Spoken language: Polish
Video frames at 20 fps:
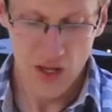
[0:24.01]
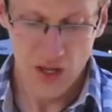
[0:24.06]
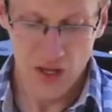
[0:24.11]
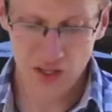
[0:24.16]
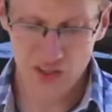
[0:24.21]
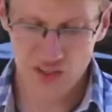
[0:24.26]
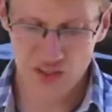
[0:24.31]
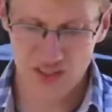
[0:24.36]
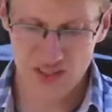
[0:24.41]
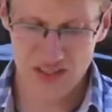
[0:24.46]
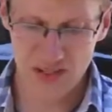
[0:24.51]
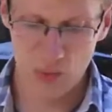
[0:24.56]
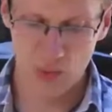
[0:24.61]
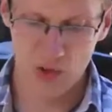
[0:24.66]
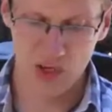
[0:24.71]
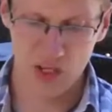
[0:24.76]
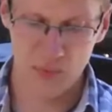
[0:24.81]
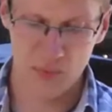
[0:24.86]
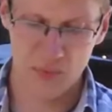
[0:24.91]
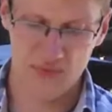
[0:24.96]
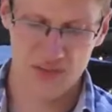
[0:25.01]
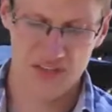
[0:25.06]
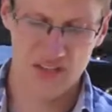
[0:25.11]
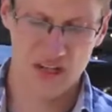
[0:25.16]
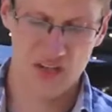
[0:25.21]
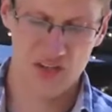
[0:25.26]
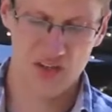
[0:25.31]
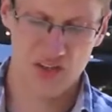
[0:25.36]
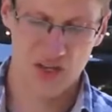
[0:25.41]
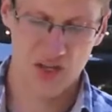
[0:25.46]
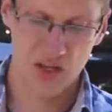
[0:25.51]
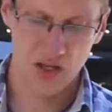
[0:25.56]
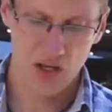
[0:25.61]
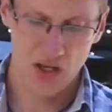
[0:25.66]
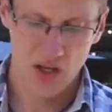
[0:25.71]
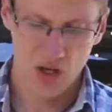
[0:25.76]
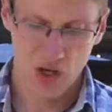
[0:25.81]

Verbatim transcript: Reszta załogi powstańczej